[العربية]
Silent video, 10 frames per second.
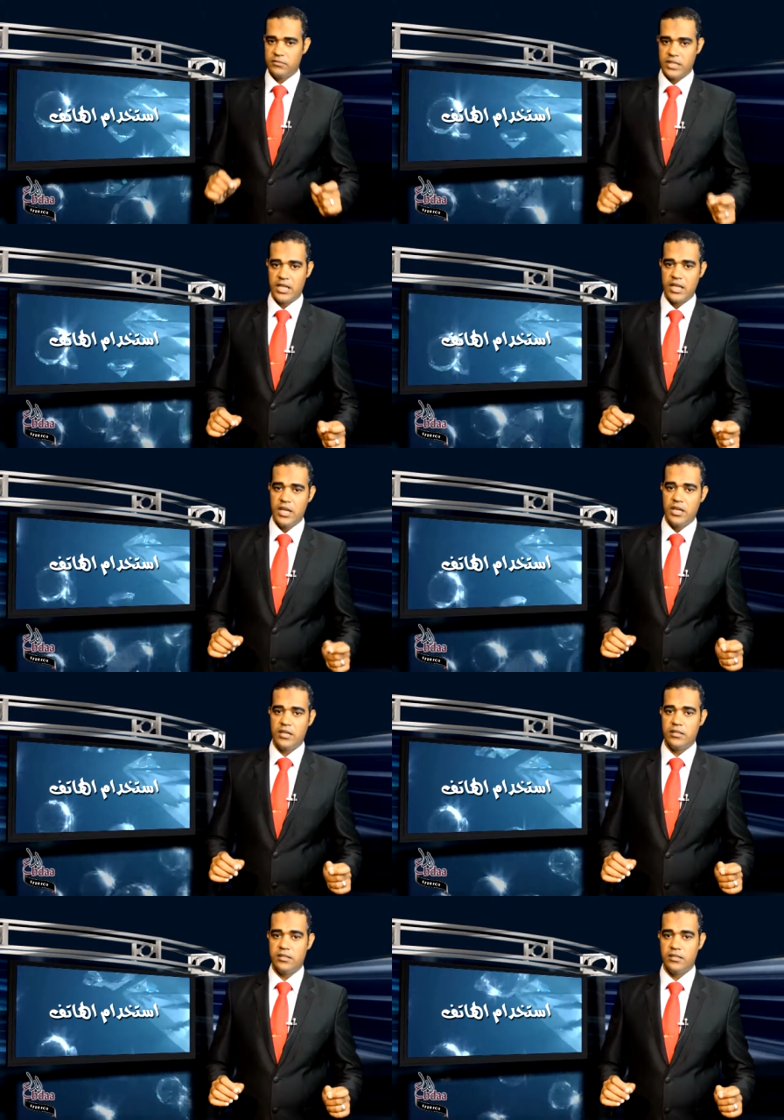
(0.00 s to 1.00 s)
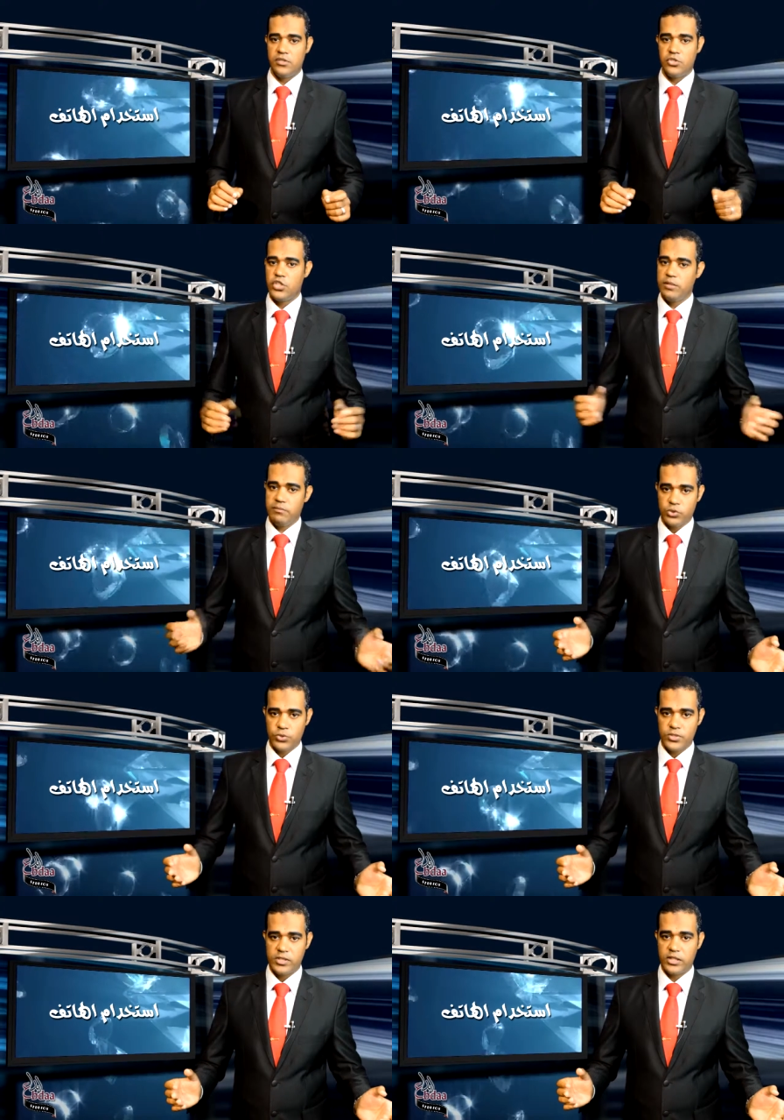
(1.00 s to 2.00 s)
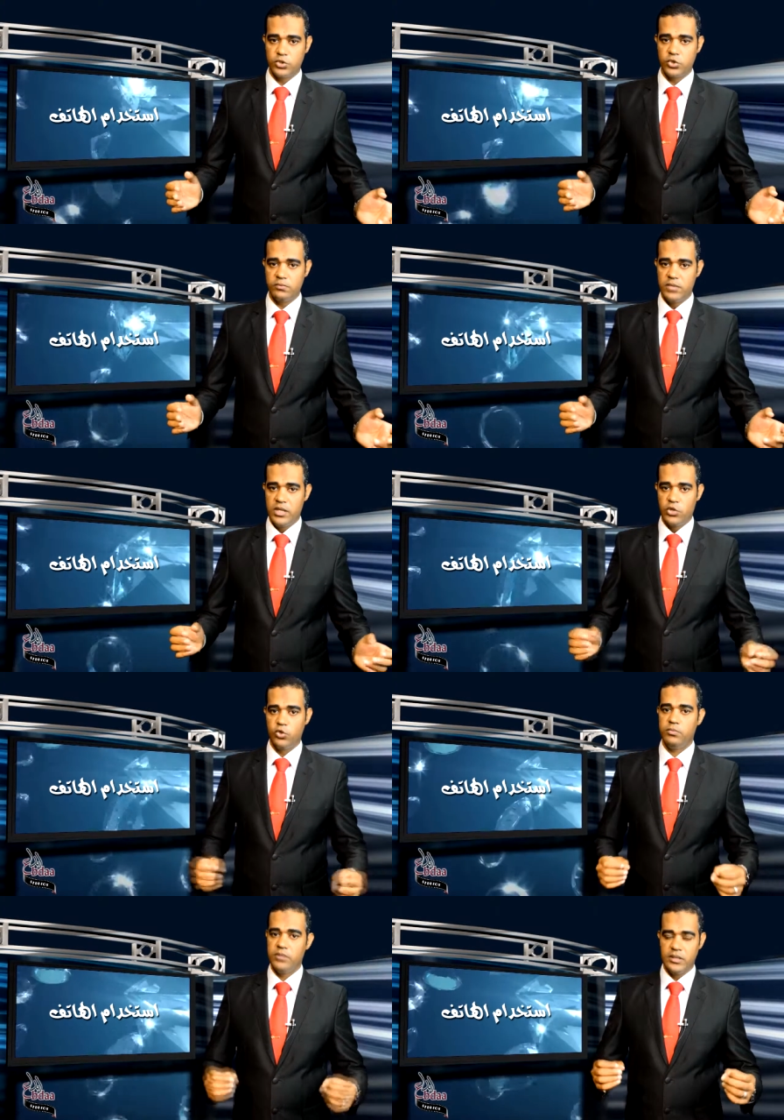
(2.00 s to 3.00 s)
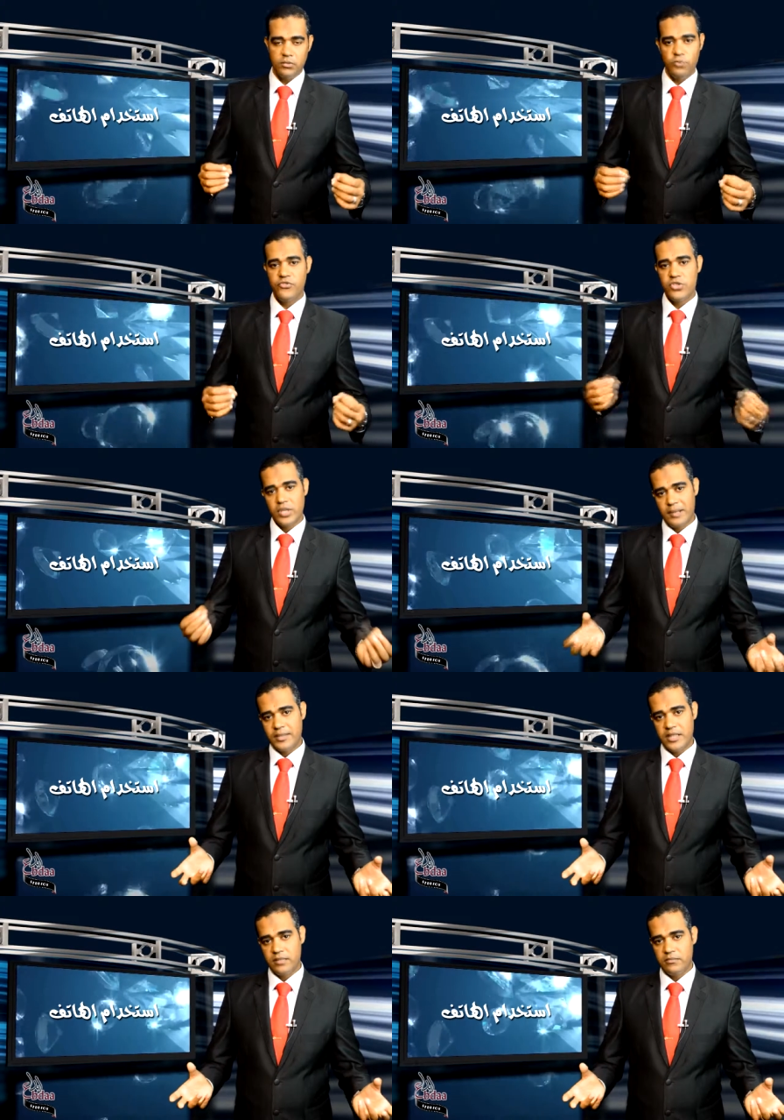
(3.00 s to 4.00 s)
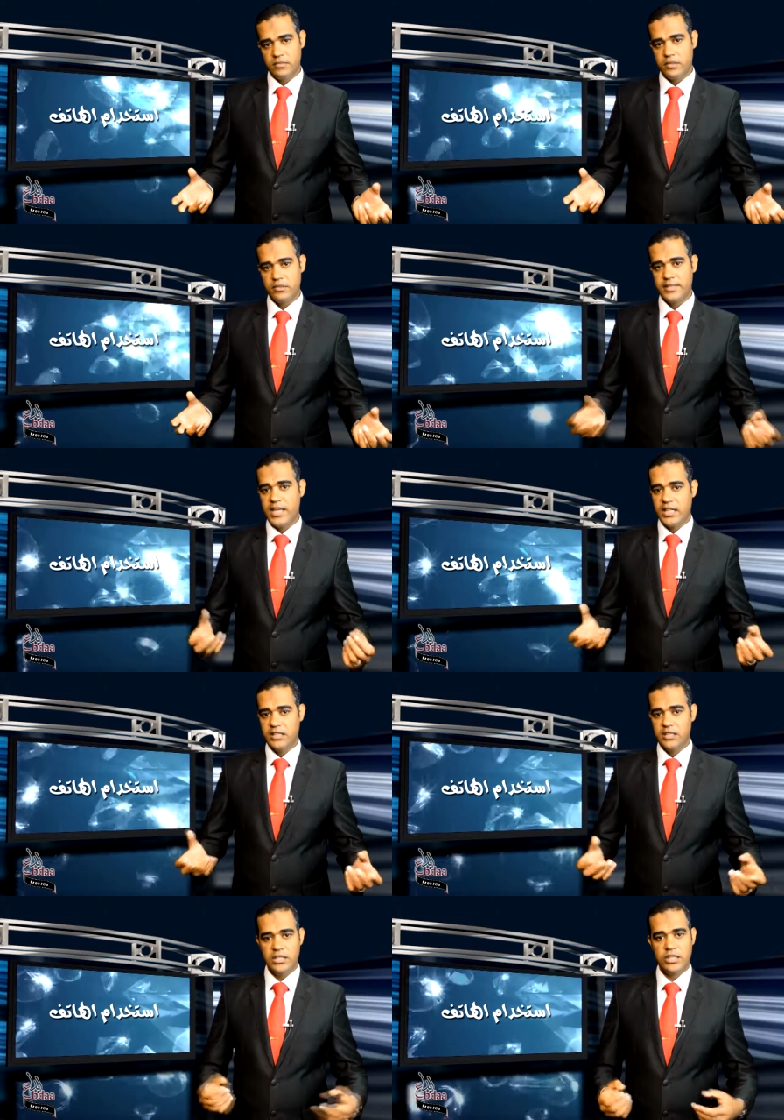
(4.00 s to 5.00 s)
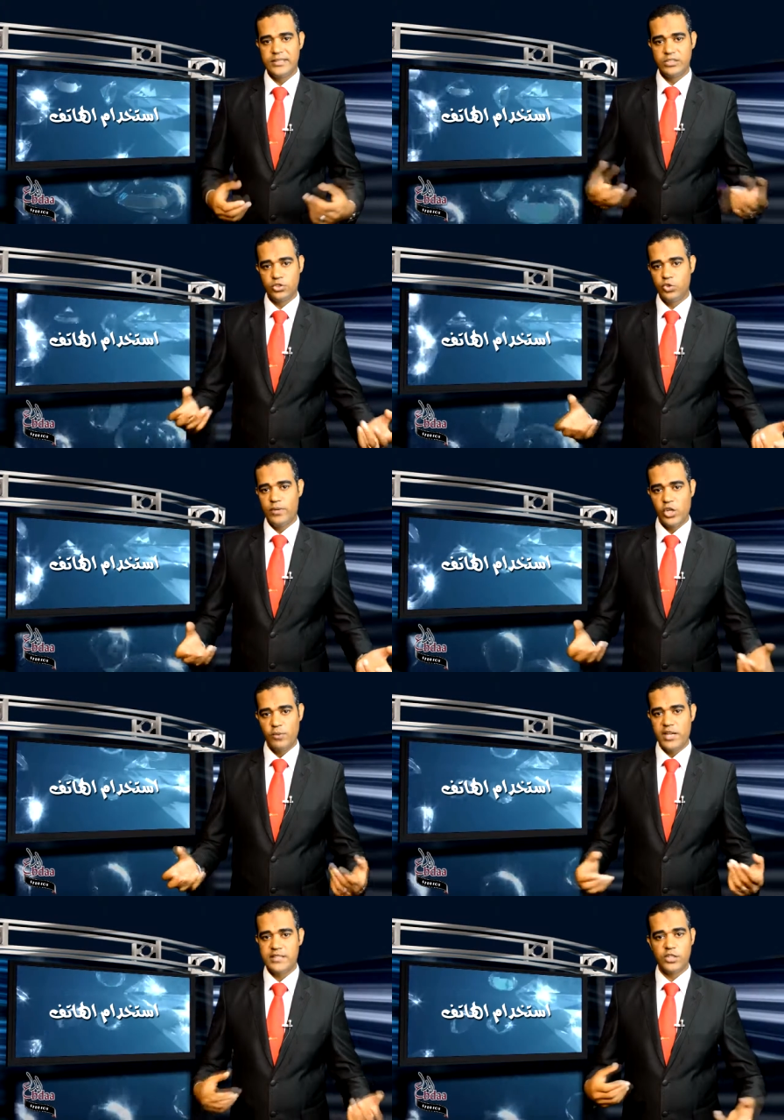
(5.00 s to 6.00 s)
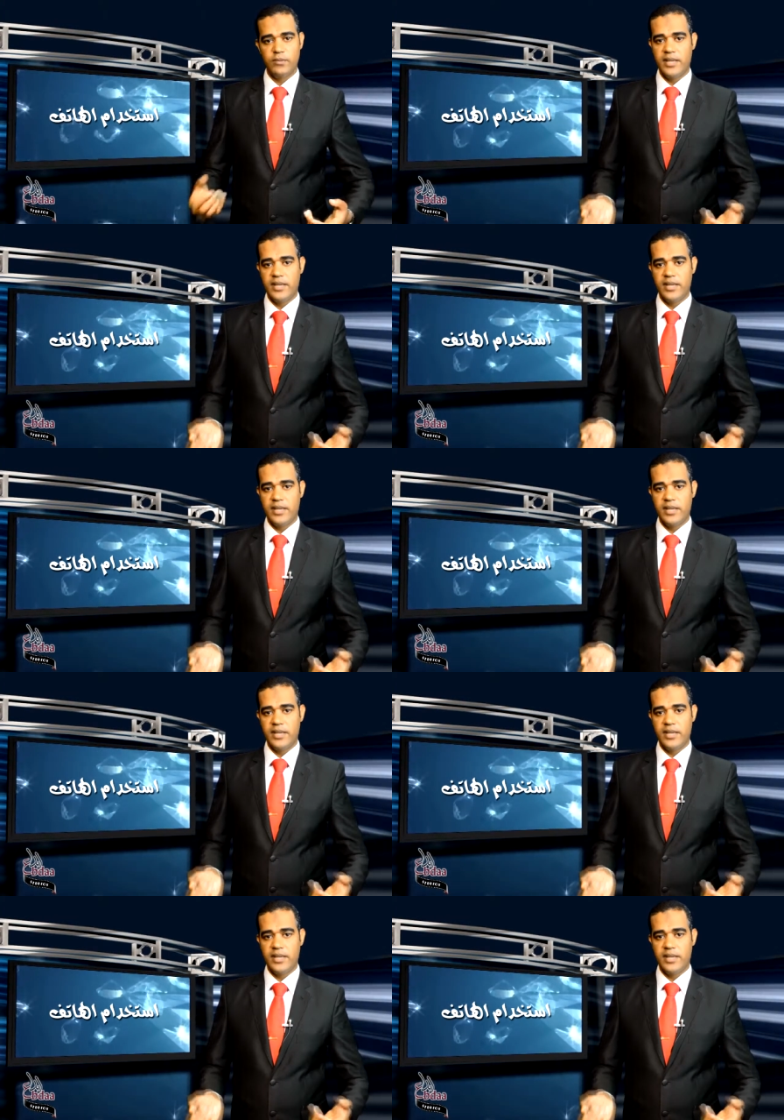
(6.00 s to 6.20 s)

ده آه، شيء من خصوصياتكم ومفيش ابدا داعي انك انت تدوا معلومات او